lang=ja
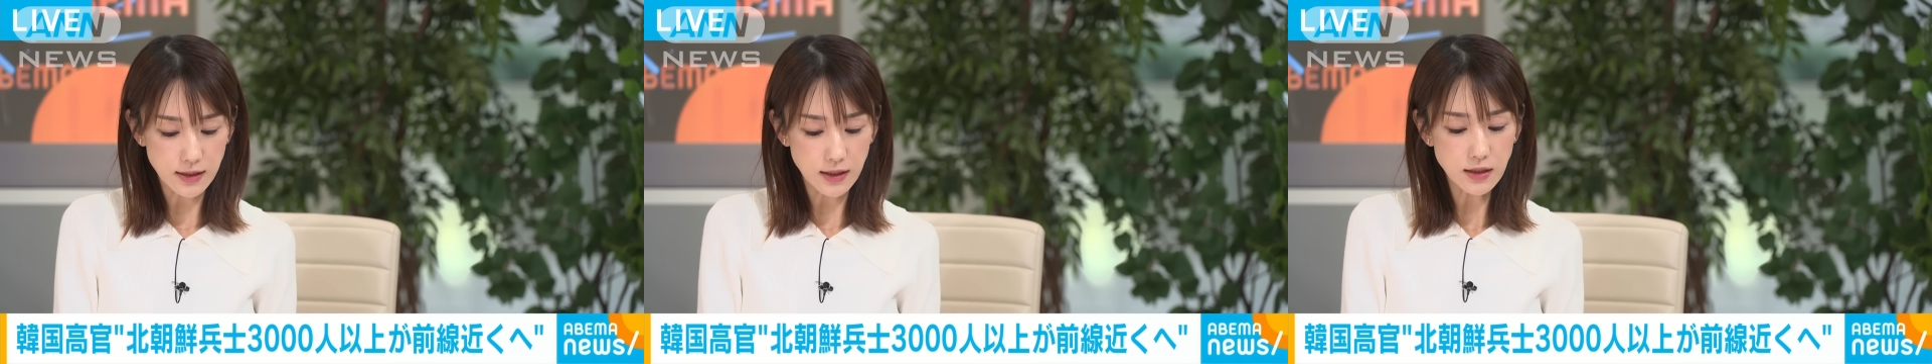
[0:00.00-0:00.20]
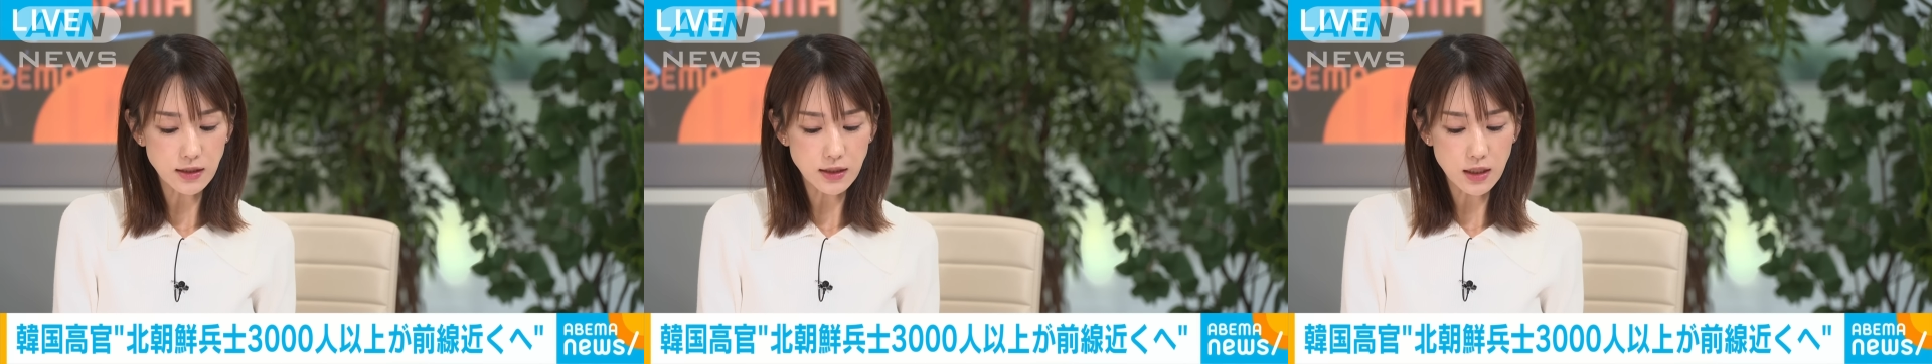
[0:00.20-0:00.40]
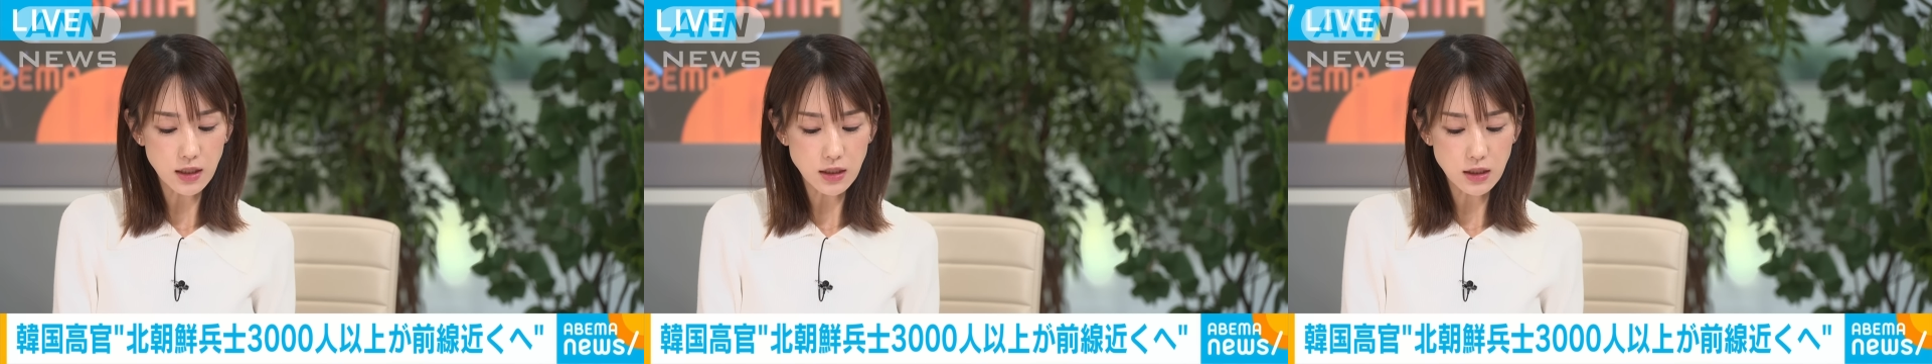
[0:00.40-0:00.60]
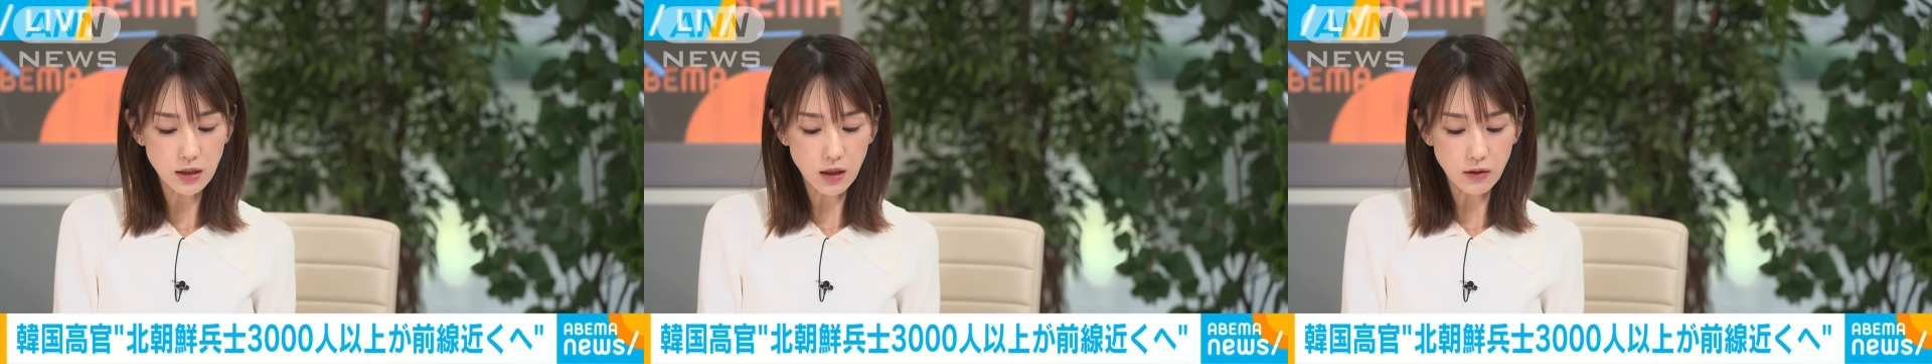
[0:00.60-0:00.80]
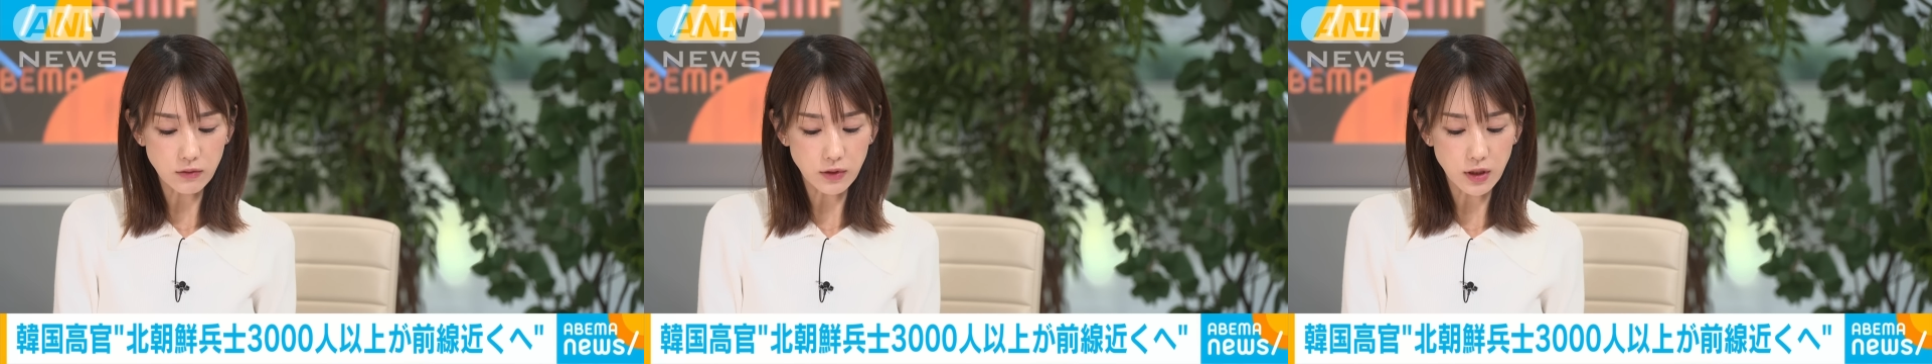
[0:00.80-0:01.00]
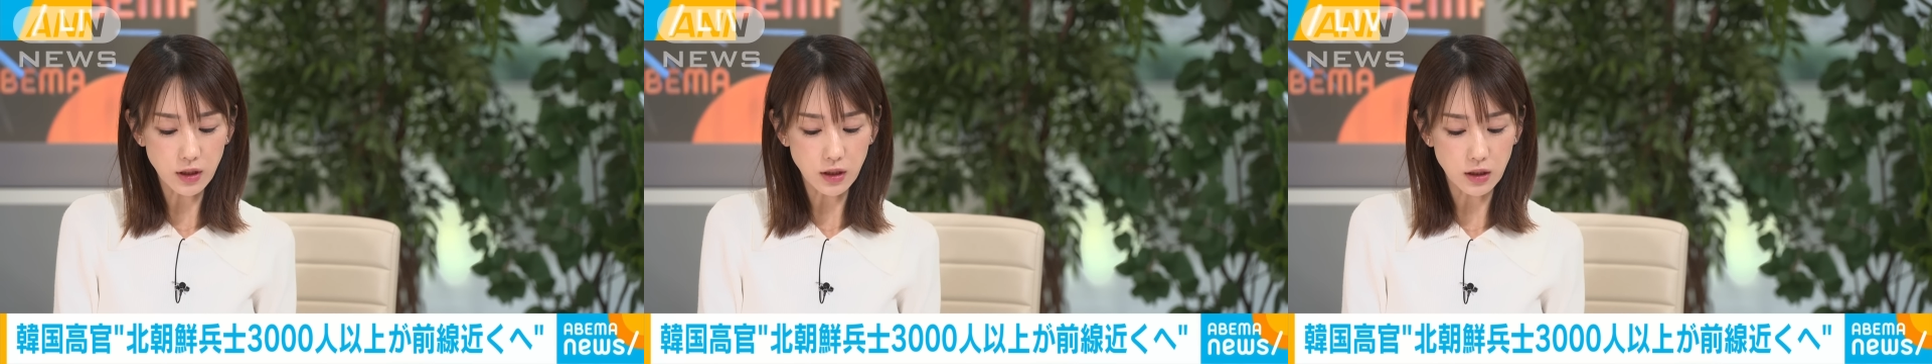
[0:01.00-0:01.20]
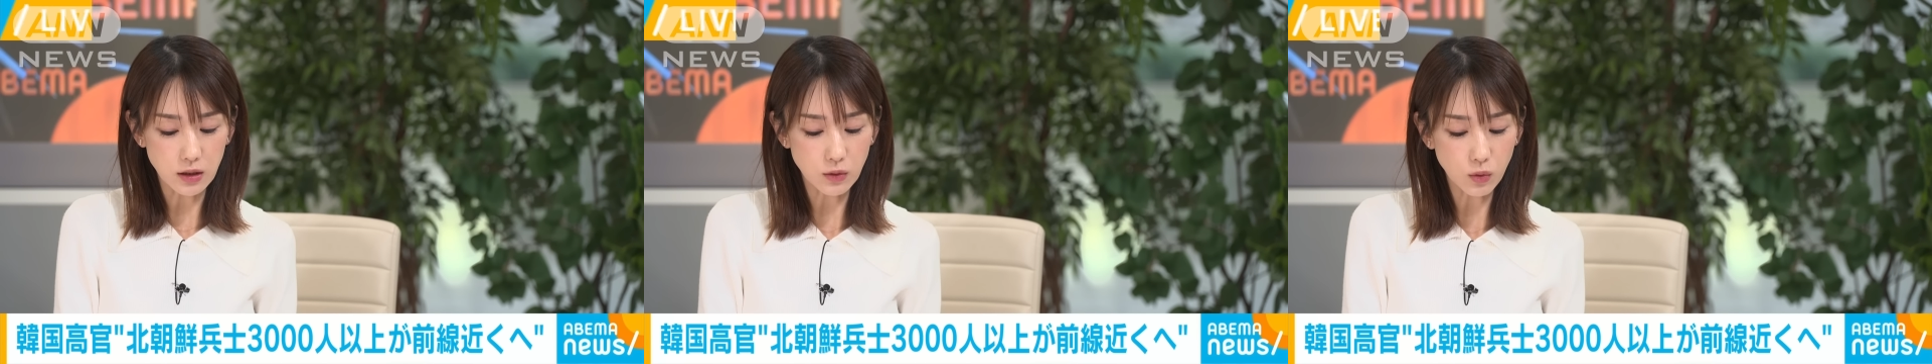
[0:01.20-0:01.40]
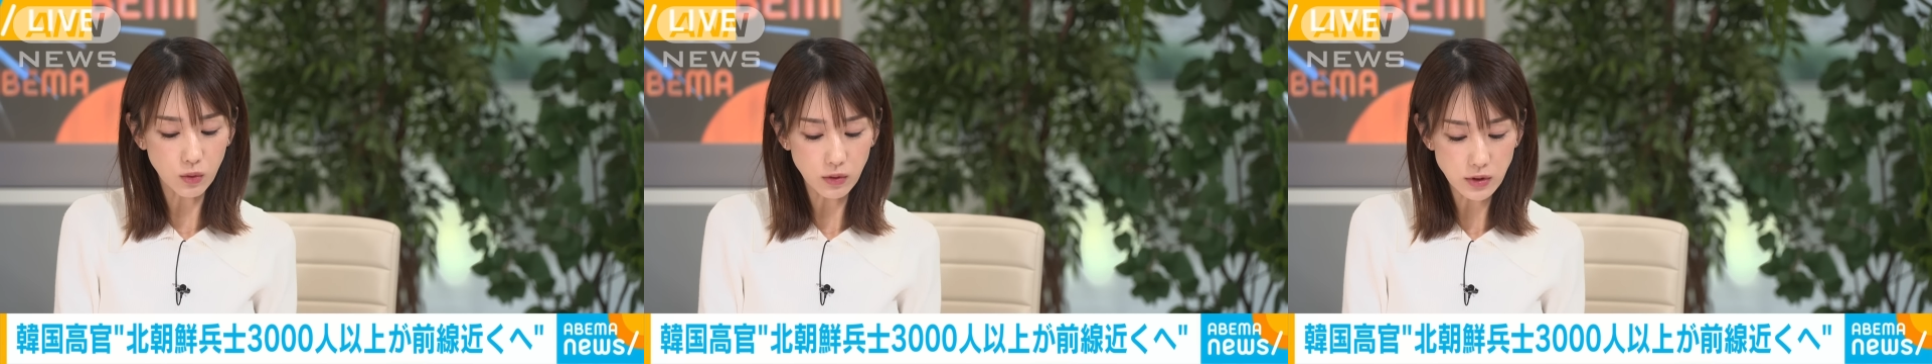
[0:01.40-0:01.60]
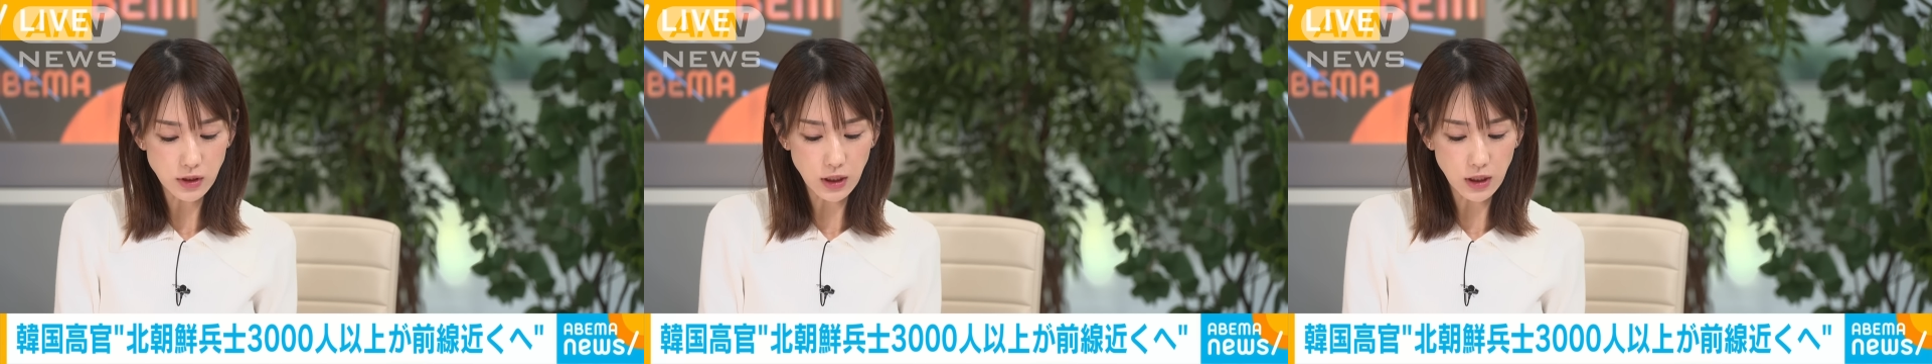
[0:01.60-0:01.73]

前線近くに移動